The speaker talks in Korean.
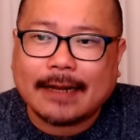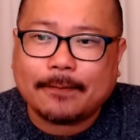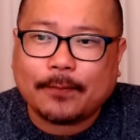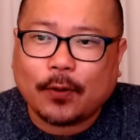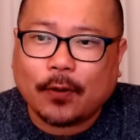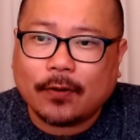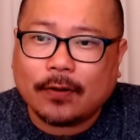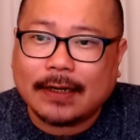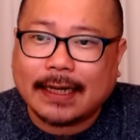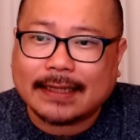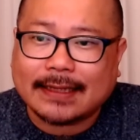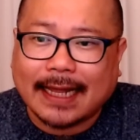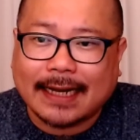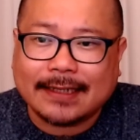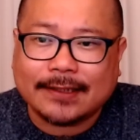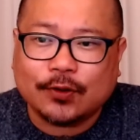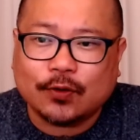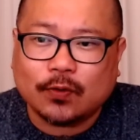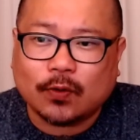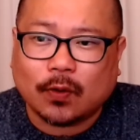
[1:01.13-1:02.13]
표현을 했다는
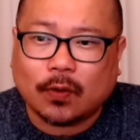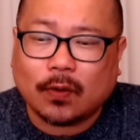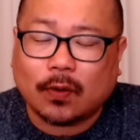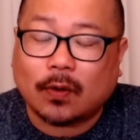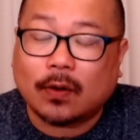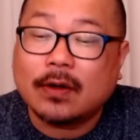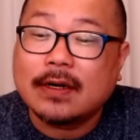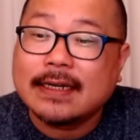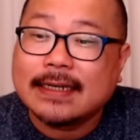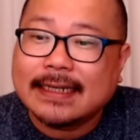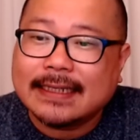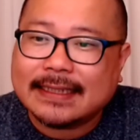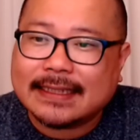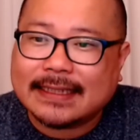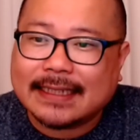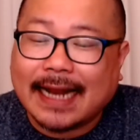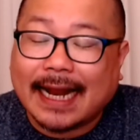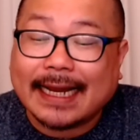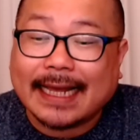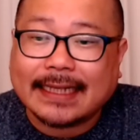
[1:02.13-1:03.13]
이유로
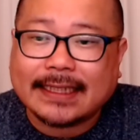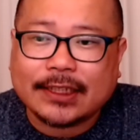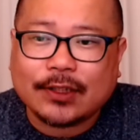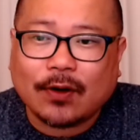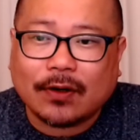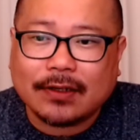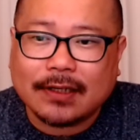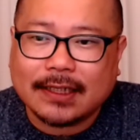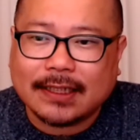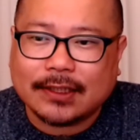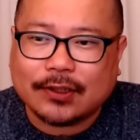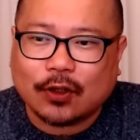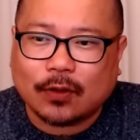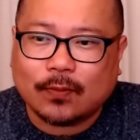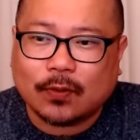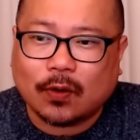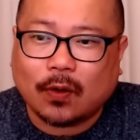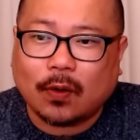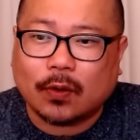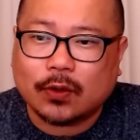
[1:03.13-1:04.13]
지난해 7월을
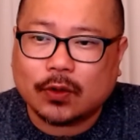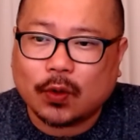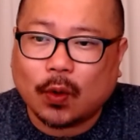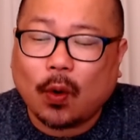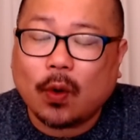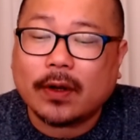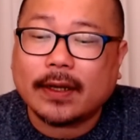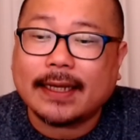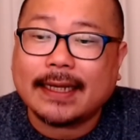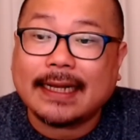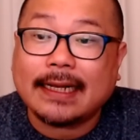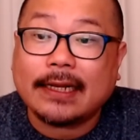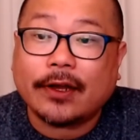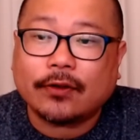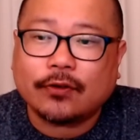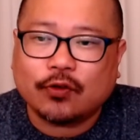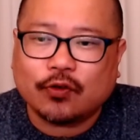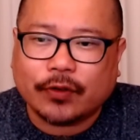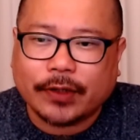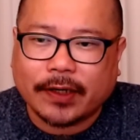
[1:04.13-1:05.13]
기점으로 총 1년
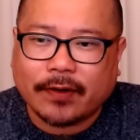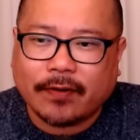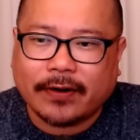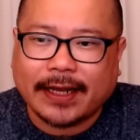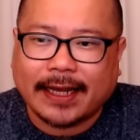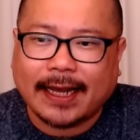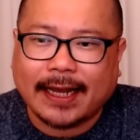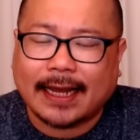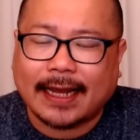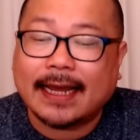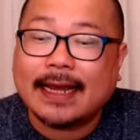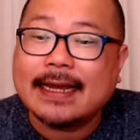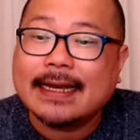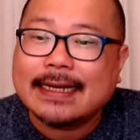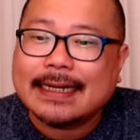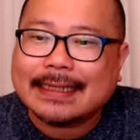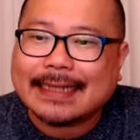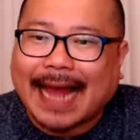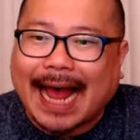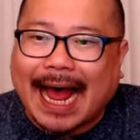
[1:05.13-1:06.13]
6개월의
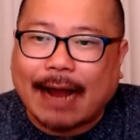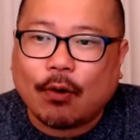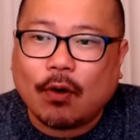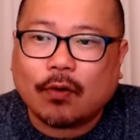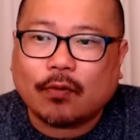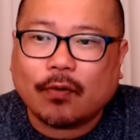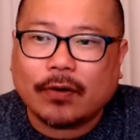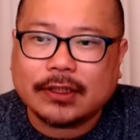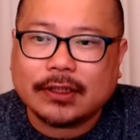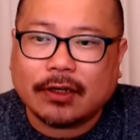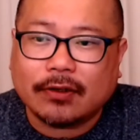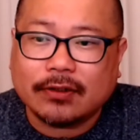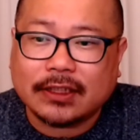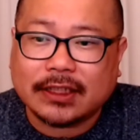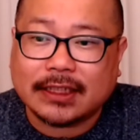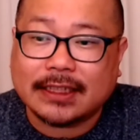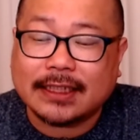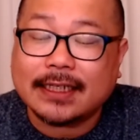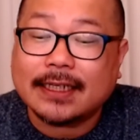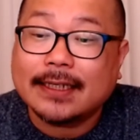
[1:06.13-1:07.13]
당원권
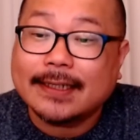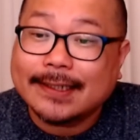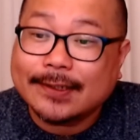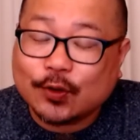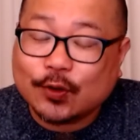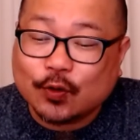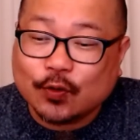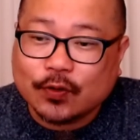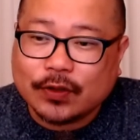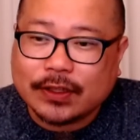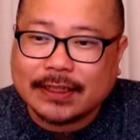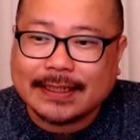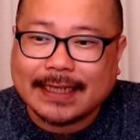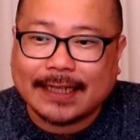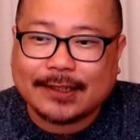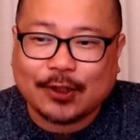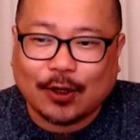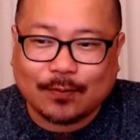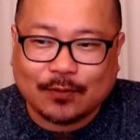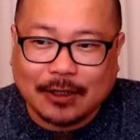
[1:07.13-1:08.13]
정지, 중징계
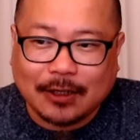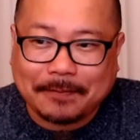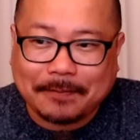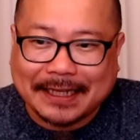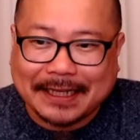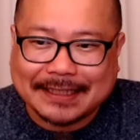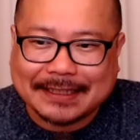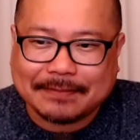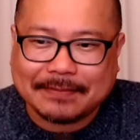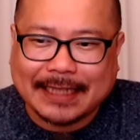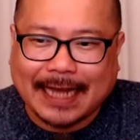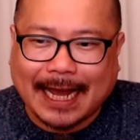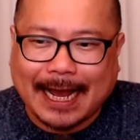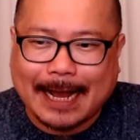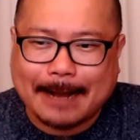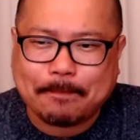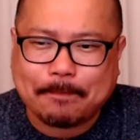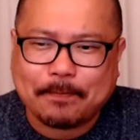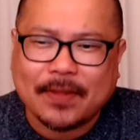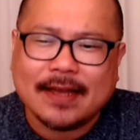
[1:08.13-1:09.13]
처분을 받았습니다.